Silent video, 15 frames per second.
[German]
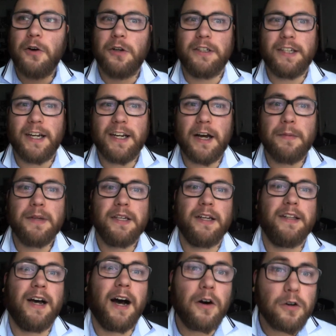Und dann habe ich ja
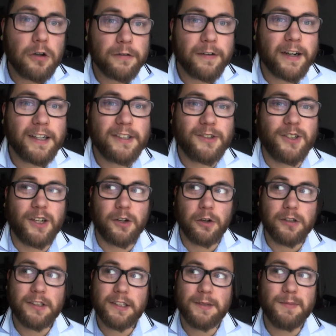da auch was und dann
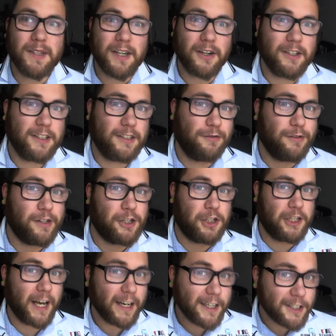kostet es mich auch nicht so viel
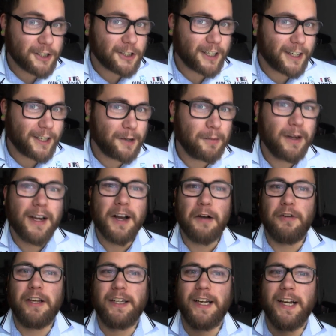Sternenstaub.
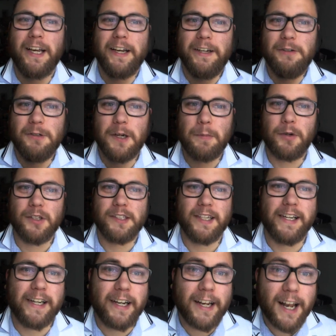Vielleicht kriege ich ja
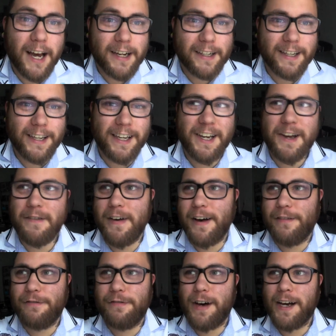100% lucky,
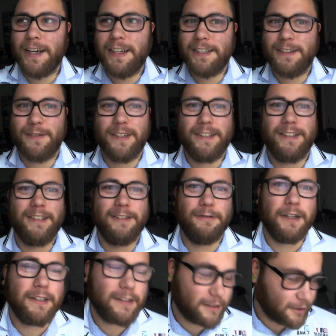wer weiß, was das
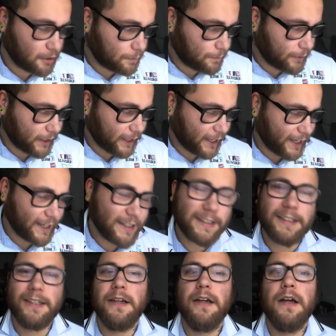Fest noch
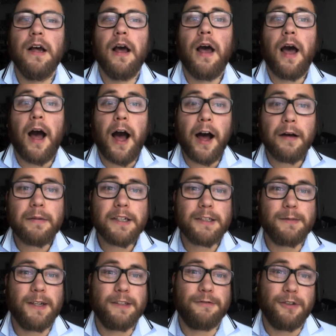bringt. Aber
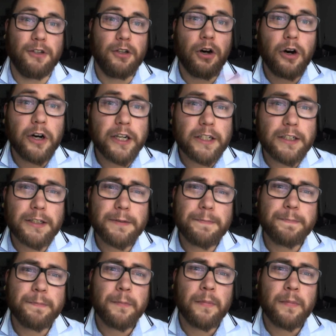das war's von heute.